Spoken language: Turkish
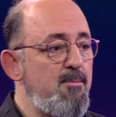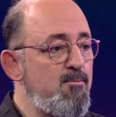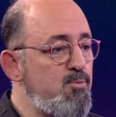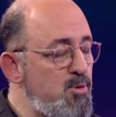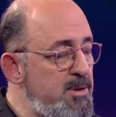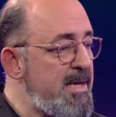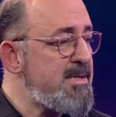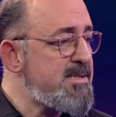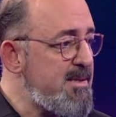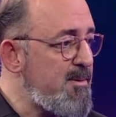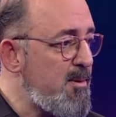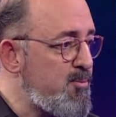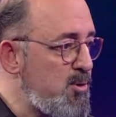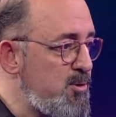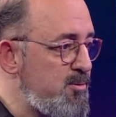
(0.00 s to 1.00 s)
Bu neye
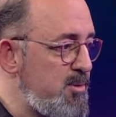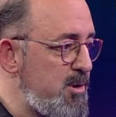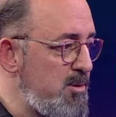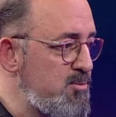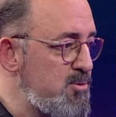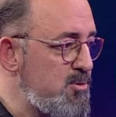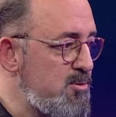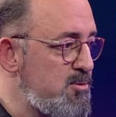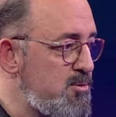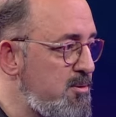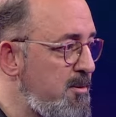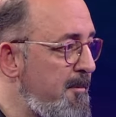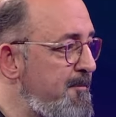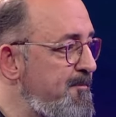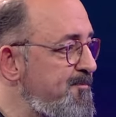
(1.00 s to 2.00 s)
sebep oldu biliyor musunuz?
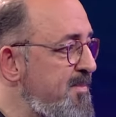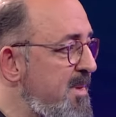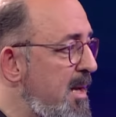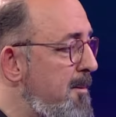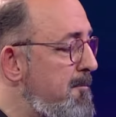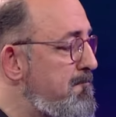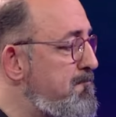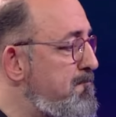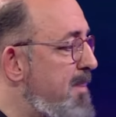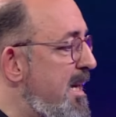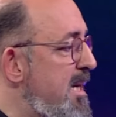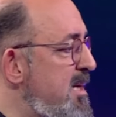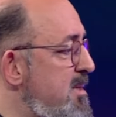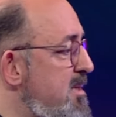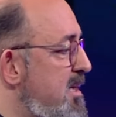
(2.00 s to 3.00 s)

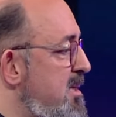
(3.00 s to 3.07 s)
Beyin